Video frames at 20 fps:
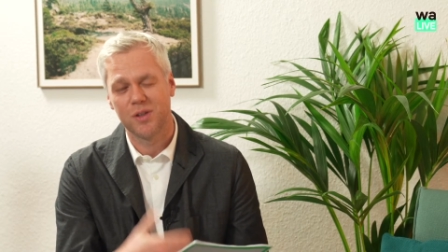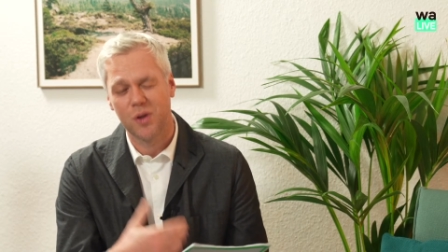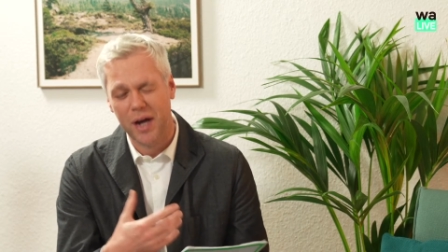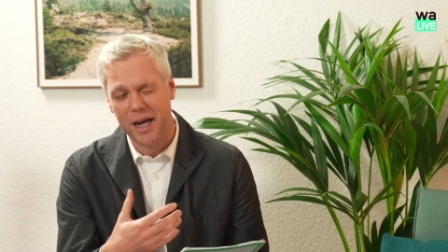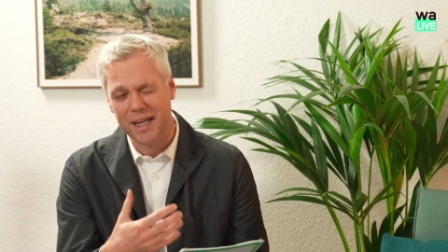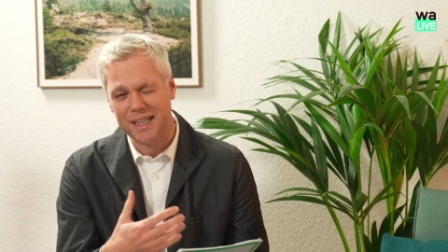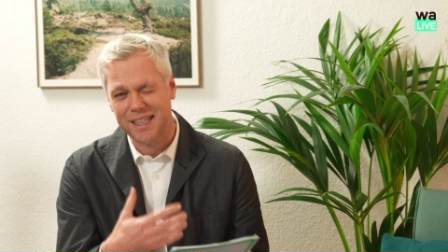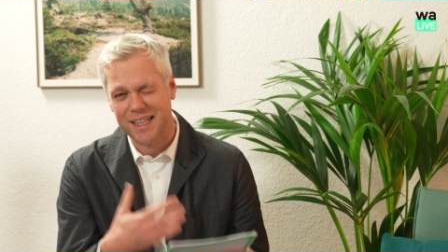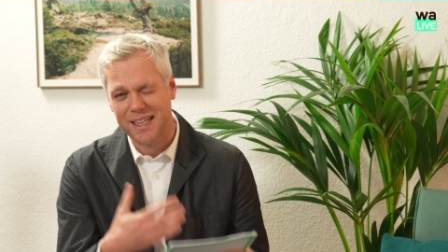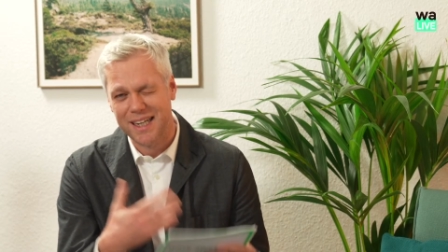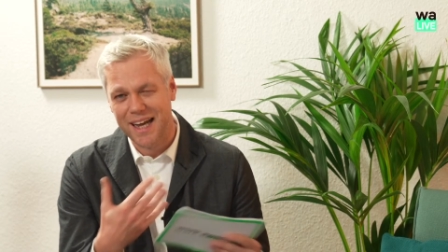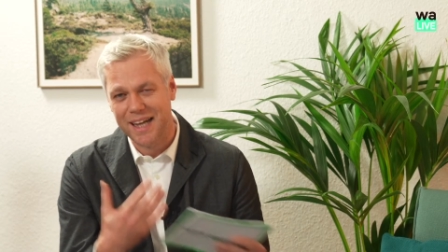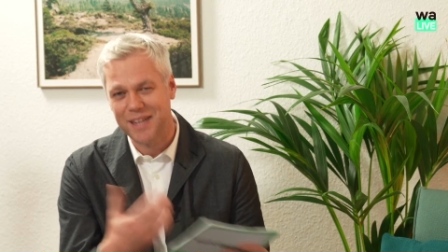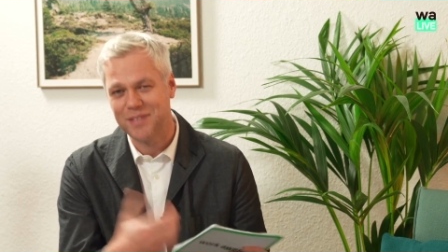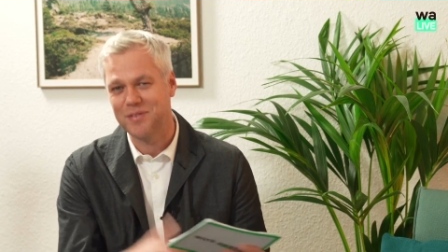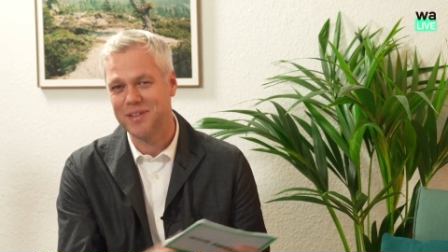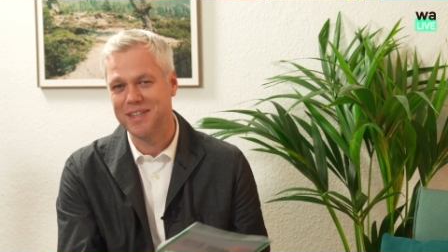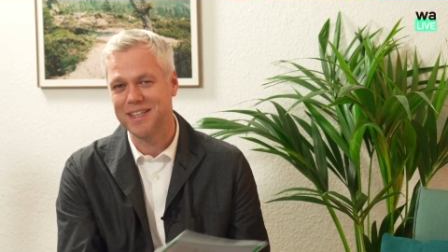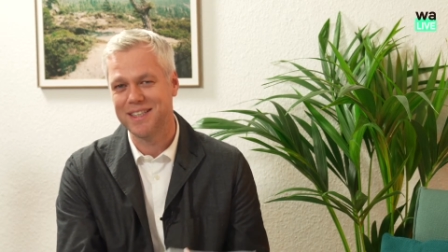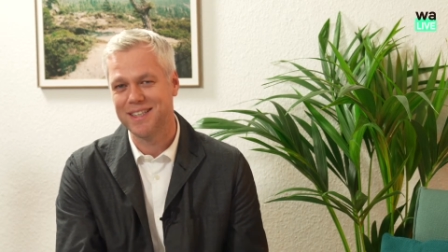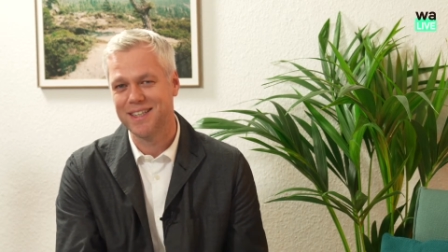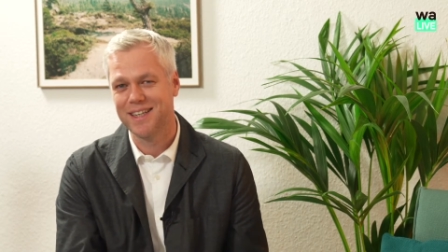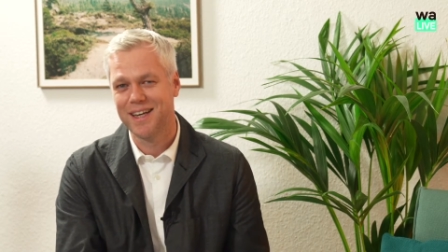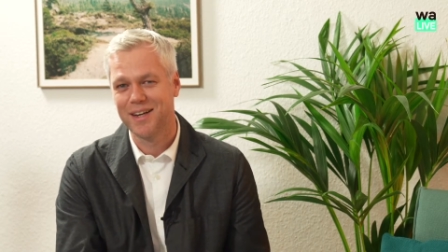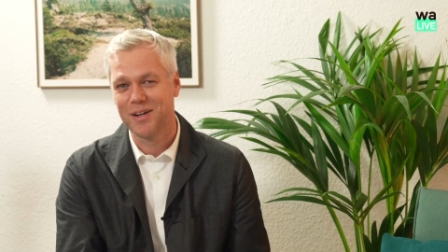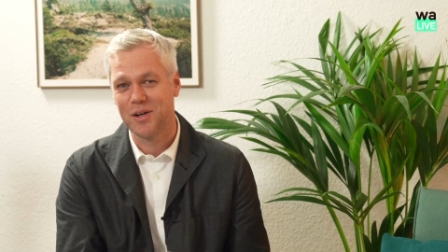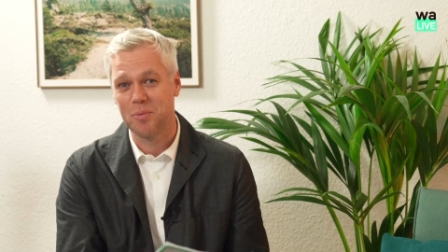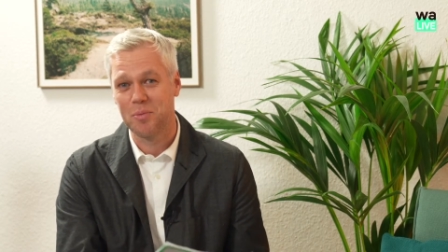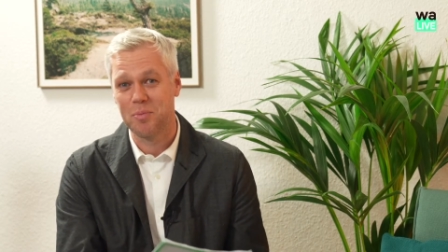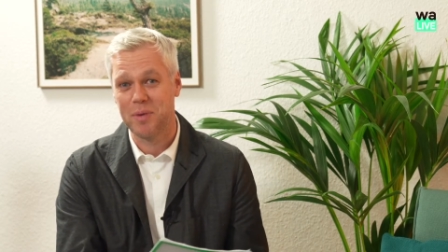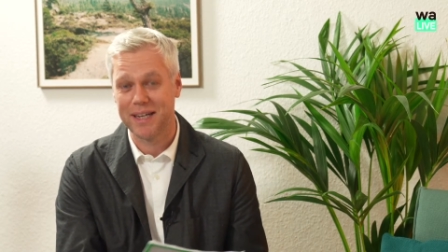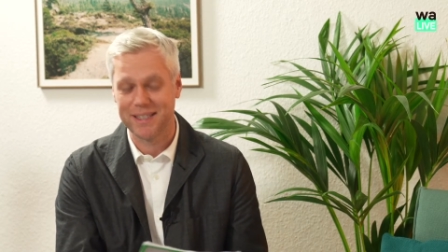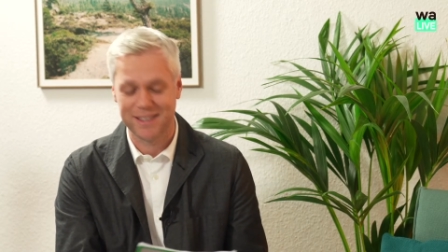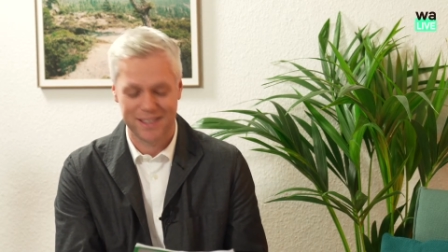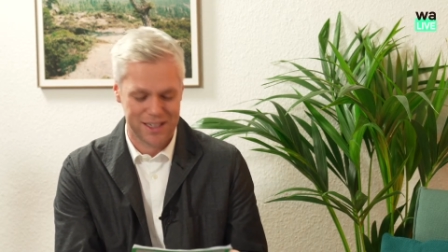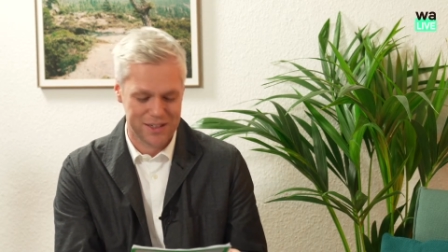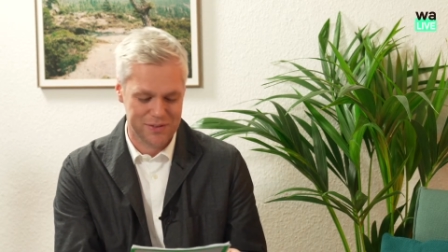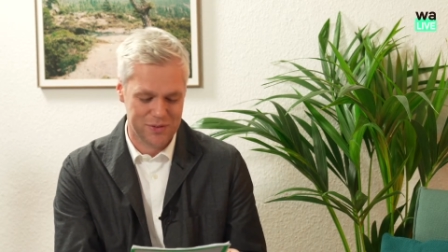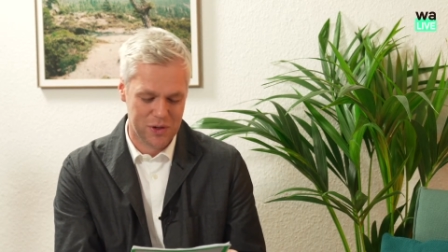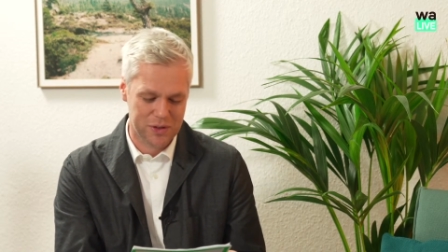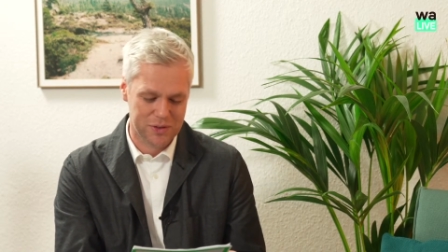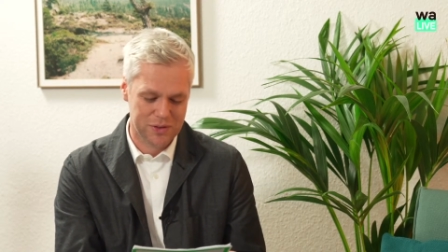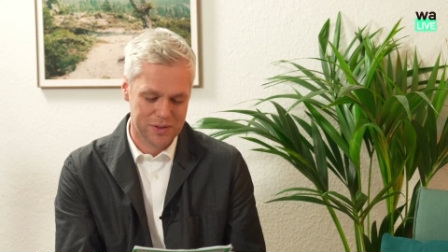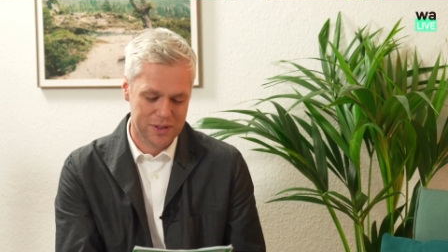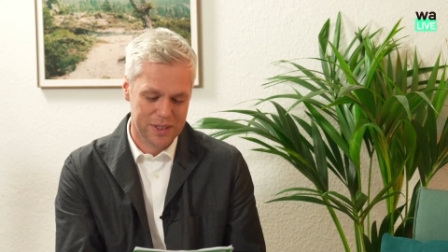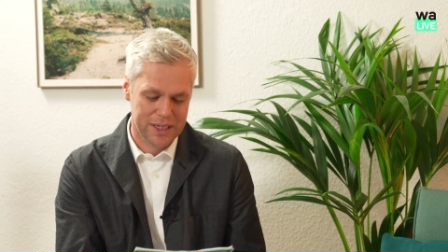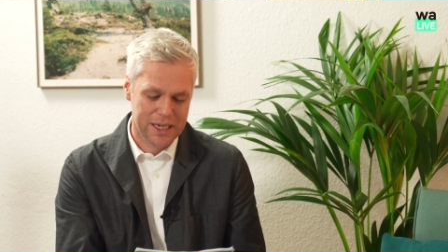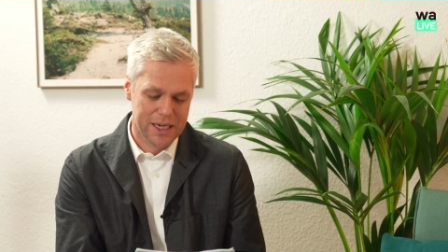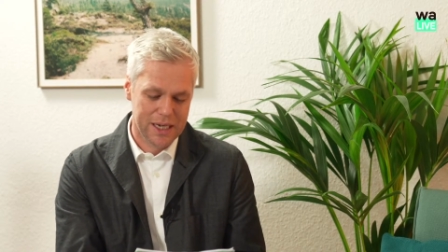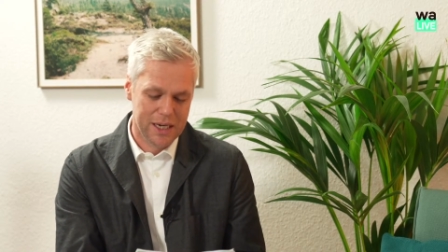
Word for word: noch ein klein wenig komplexer geworden.